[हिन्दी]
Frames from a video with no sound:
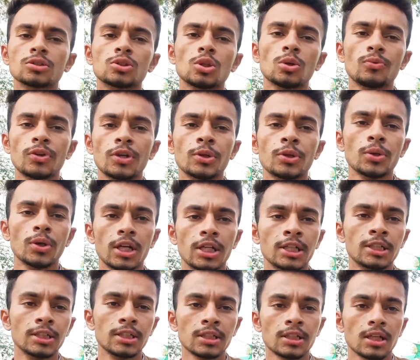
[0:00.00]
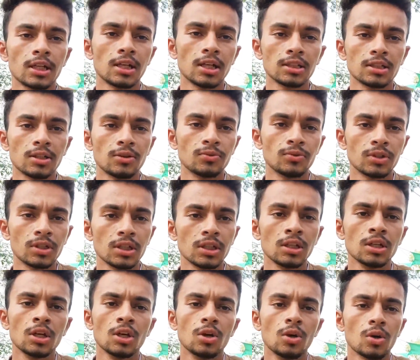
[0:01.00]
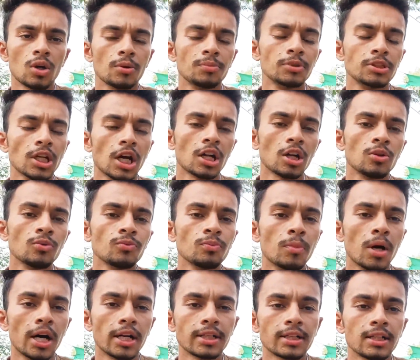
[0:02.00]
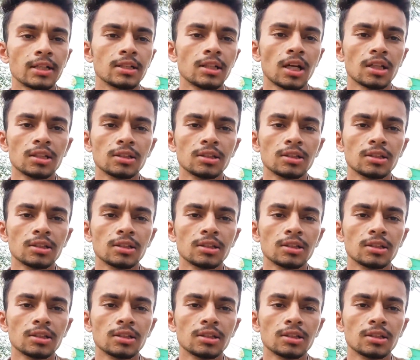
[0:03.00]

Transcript: जो वीडियो एडिटिंग कर रहा था उनकी और अभी जा रहा हूँ मार्केट